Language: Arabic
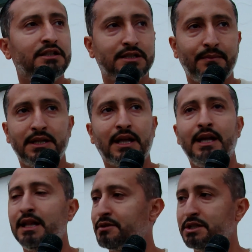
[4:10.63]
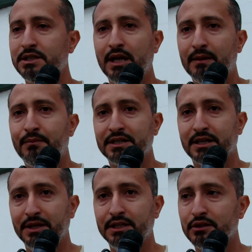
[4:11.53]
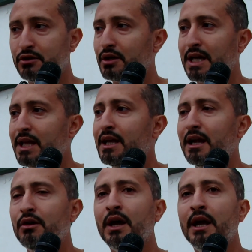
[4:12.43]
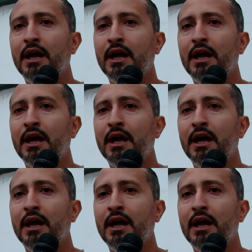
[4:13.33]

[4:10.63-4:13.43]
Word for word: نجي جمعيتي تعيط لي باش نجي نلعب مع جمعيتي دونك هذايا راهو